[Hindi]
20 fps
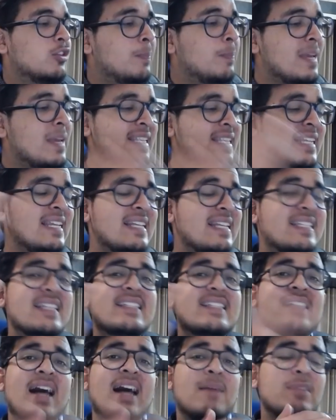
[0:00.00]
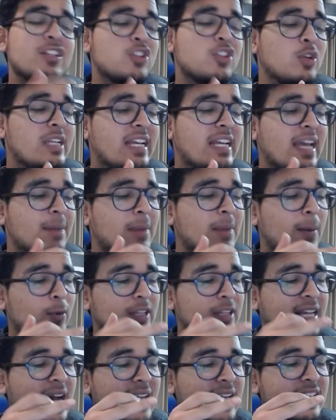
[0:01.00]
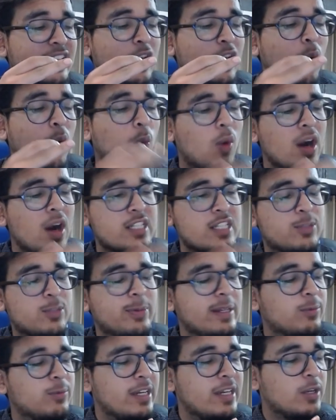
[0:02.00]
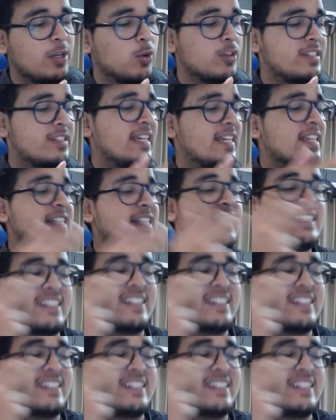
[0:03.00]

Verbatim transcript: uh, तो बेसिकली इसके सामने जो लिखा है मैं आपको दिखा देता हूँ वर्क विद विंडोज टेन